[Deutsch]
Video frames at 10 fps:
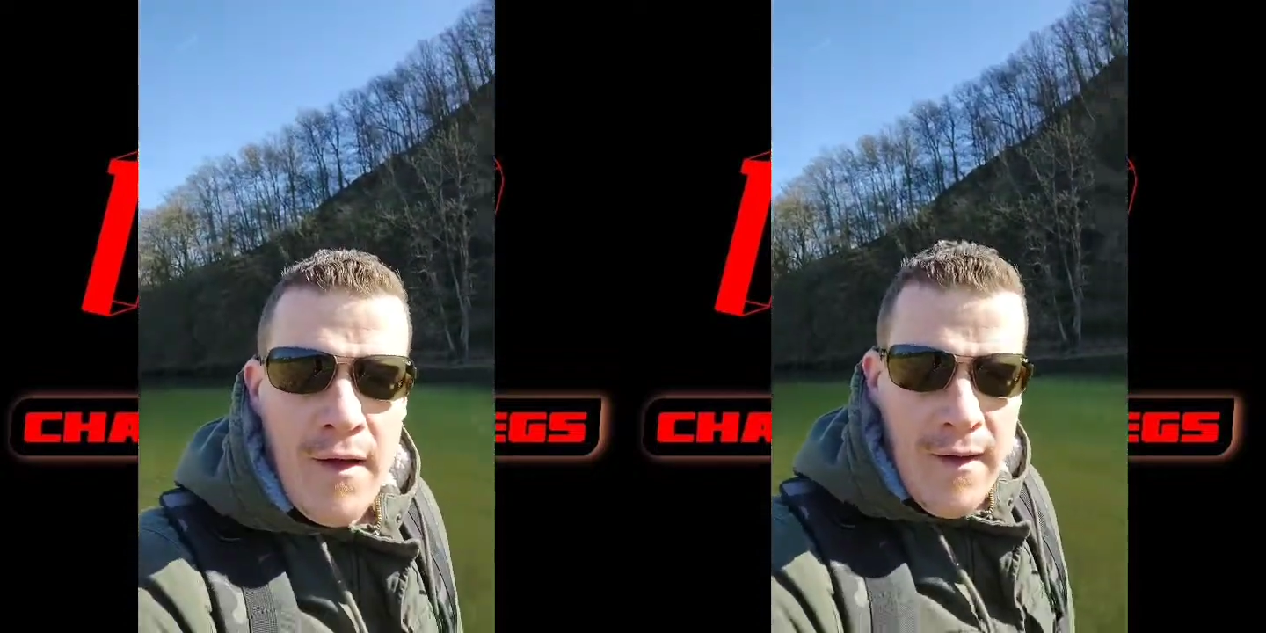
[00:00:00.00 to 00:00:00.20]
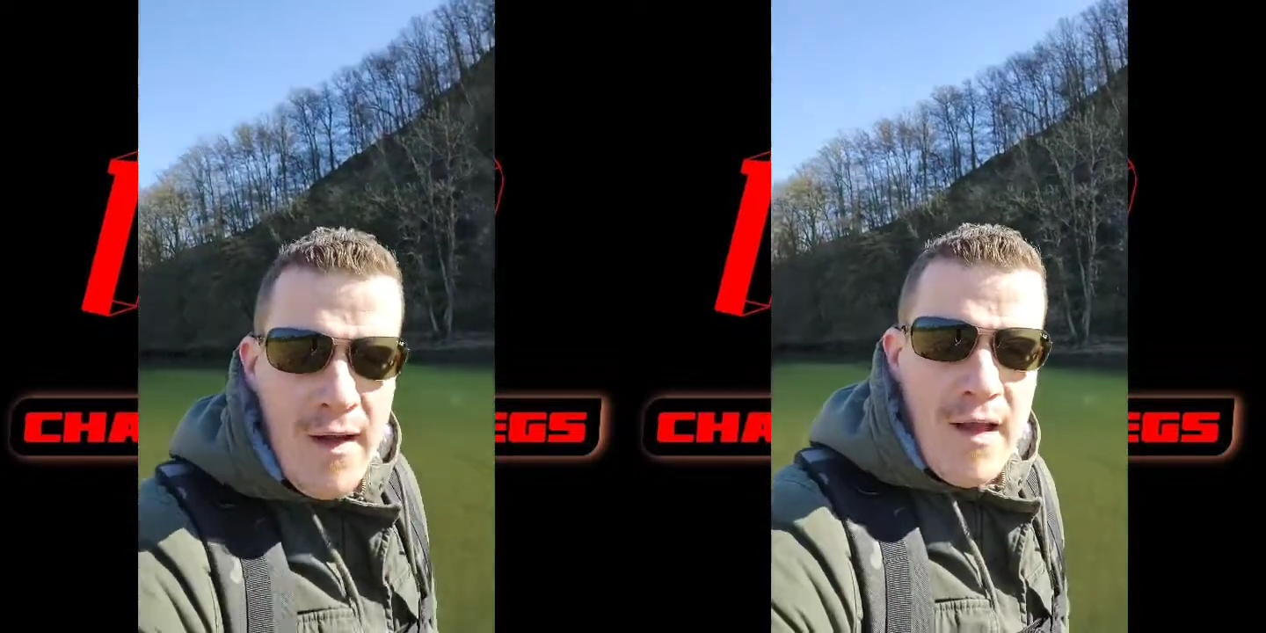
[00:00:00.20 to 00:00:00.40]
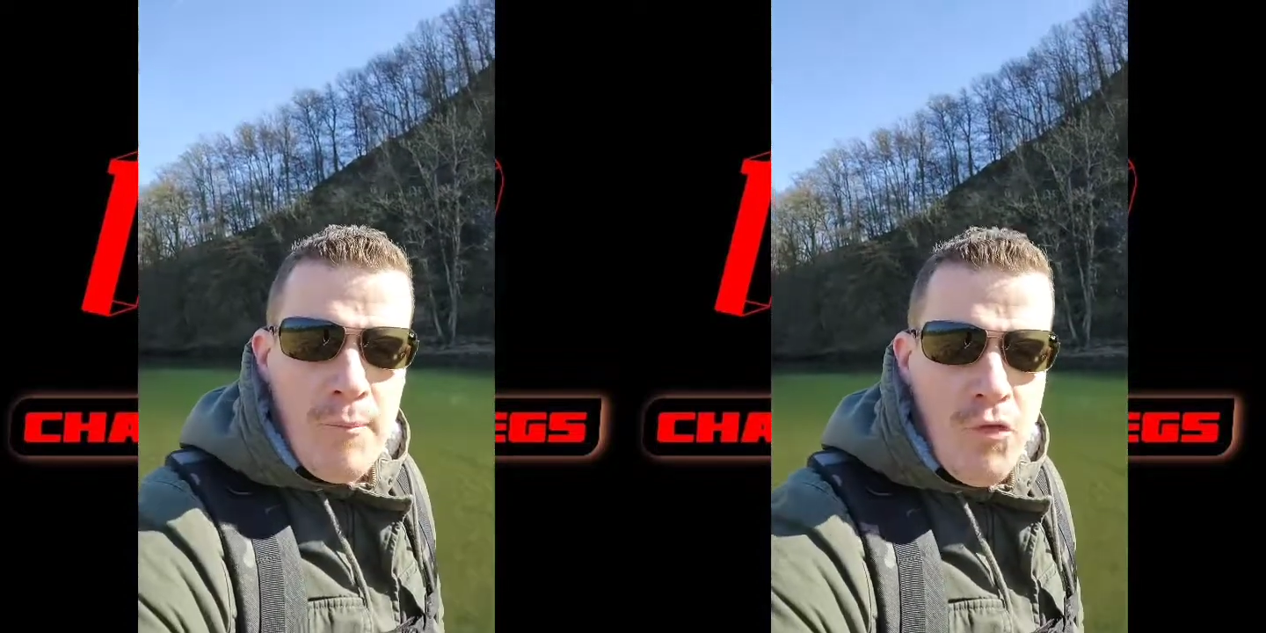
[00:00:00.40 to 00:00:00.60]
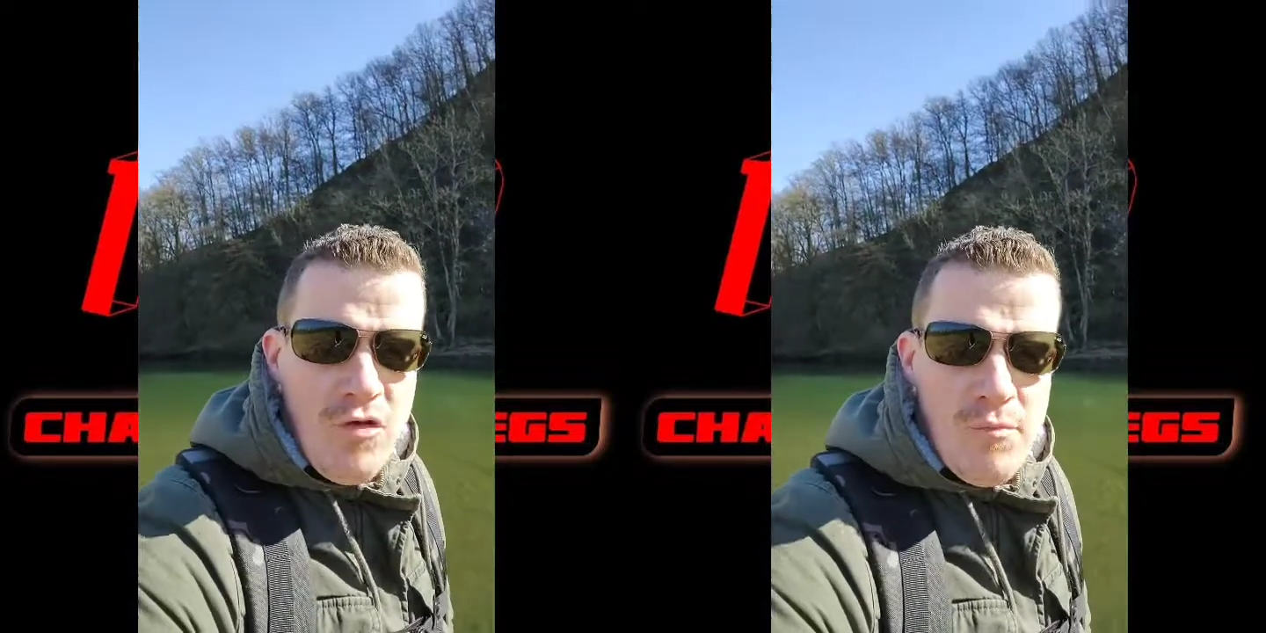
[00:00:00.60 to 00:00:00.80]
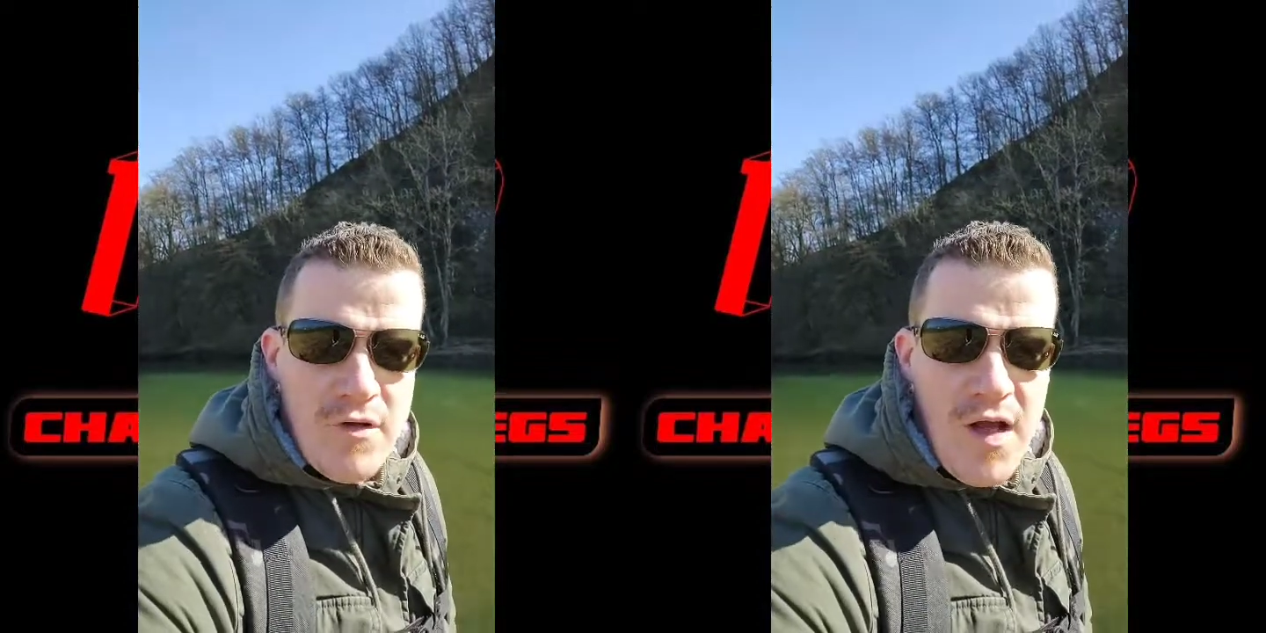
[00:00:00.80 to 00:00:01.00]
Klar, Herr
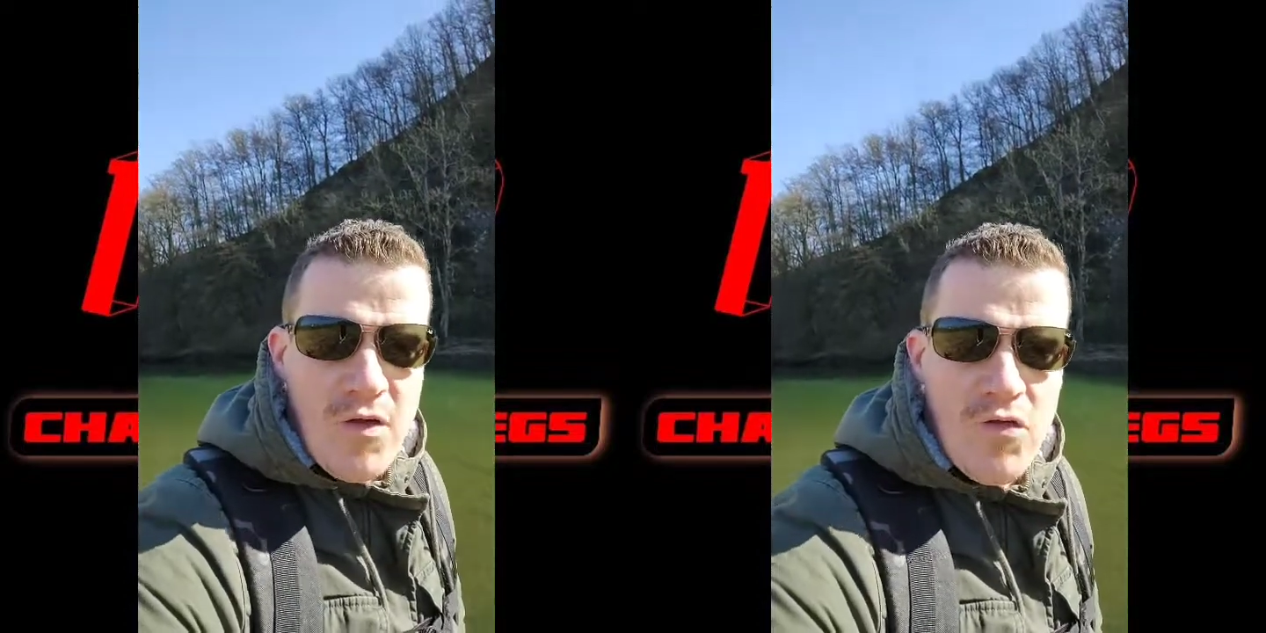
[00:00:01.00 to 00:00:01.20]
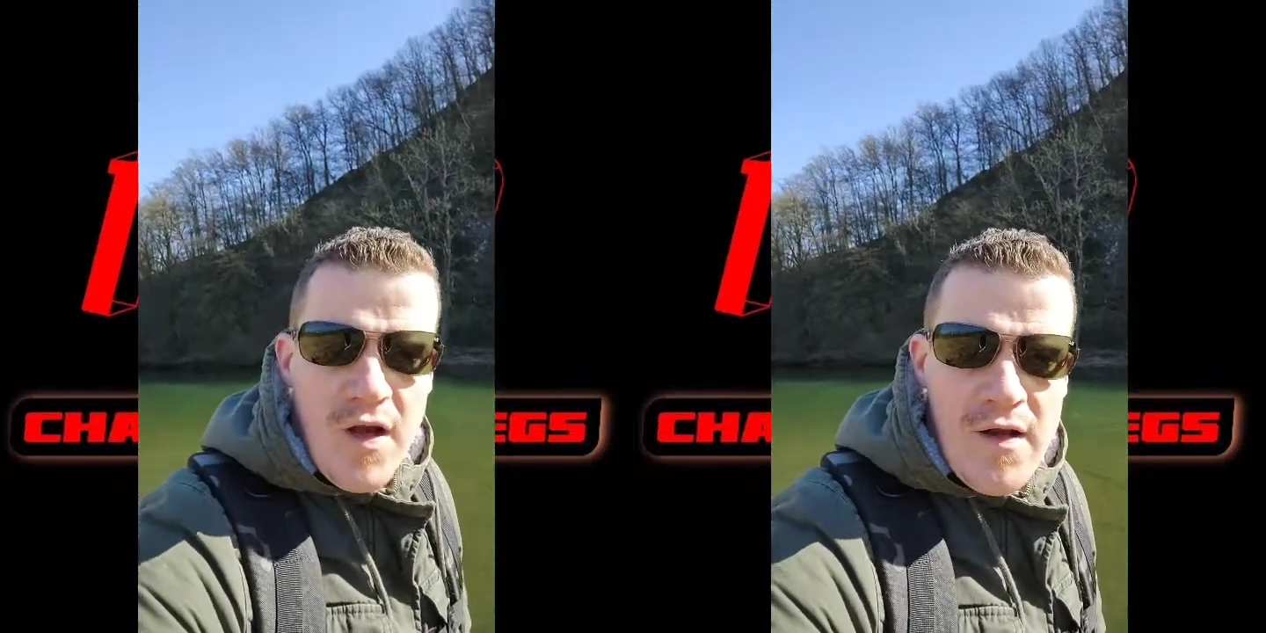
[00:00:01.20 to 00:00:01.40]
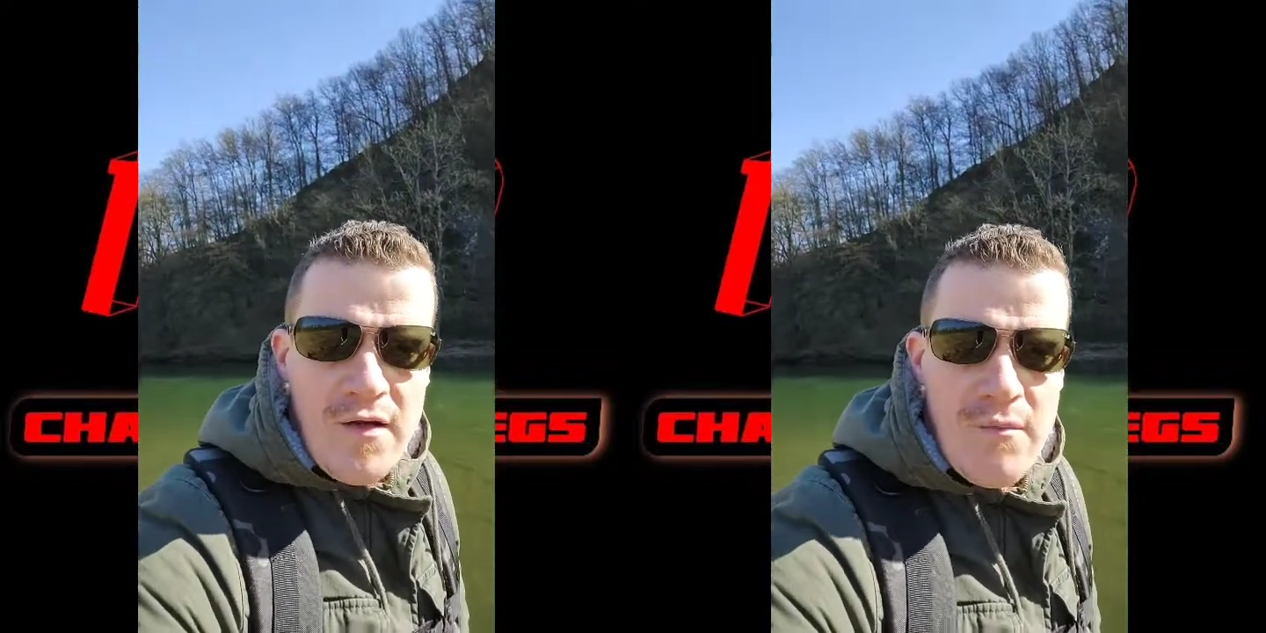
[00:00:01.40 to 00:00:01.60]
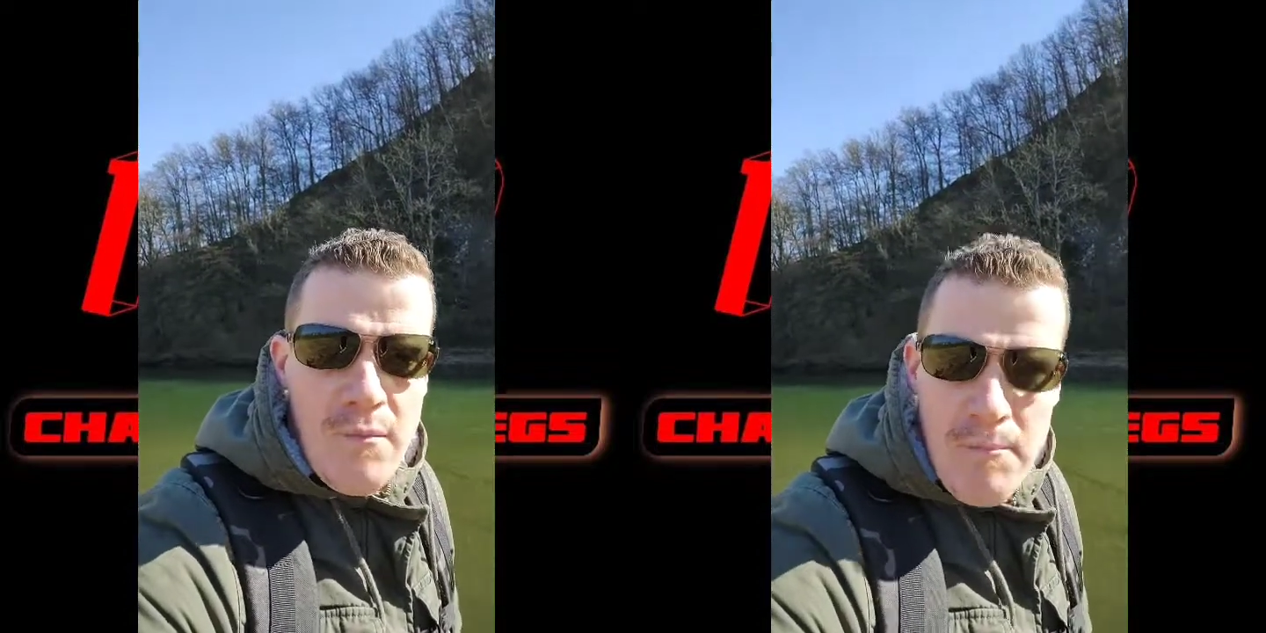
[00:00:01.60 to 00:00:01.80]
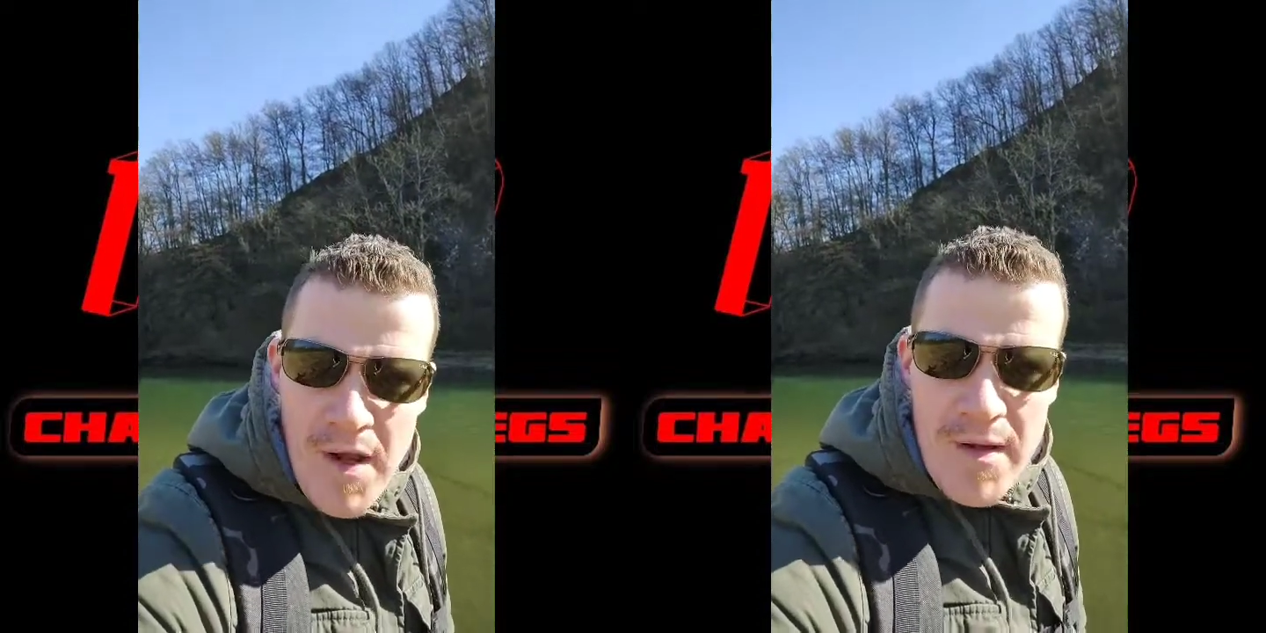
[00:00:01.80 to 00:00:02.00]
Putin wird aktuell in
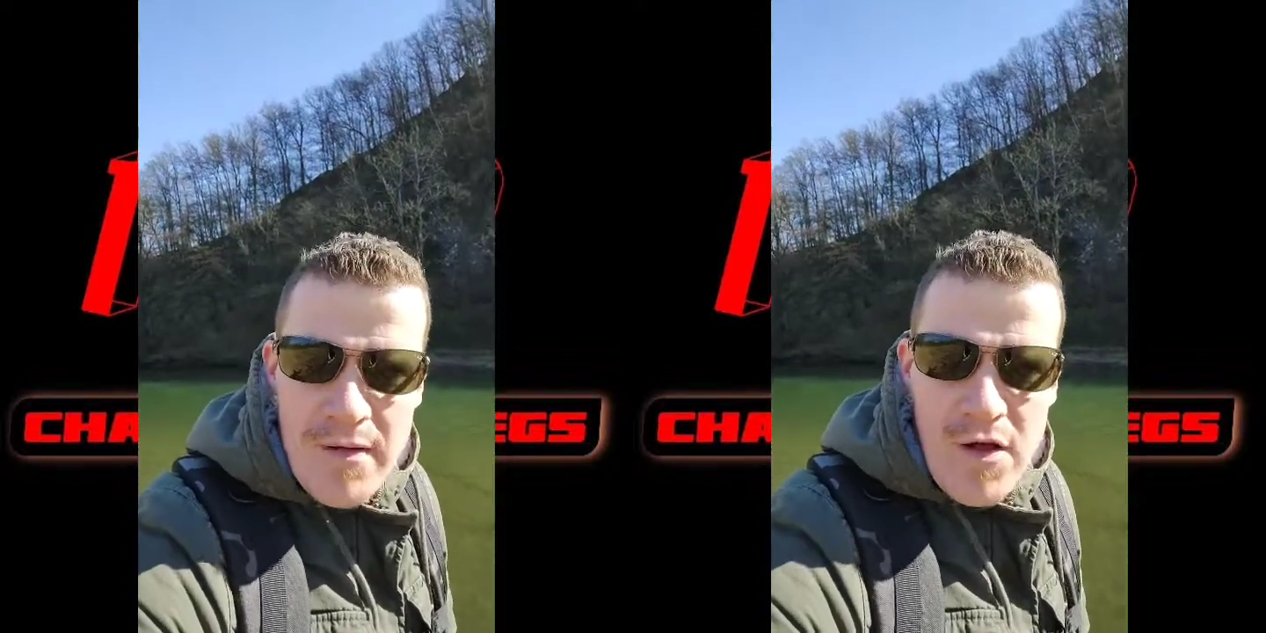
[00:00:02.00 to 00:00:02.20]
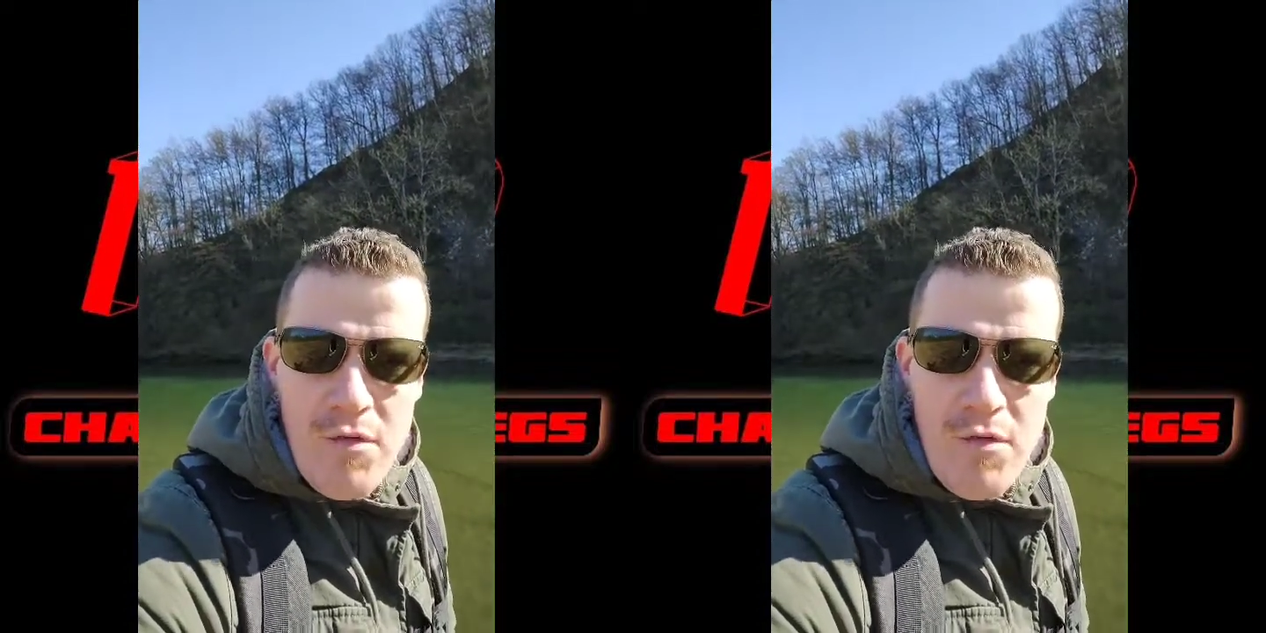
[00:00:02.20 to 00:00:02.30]
den Medien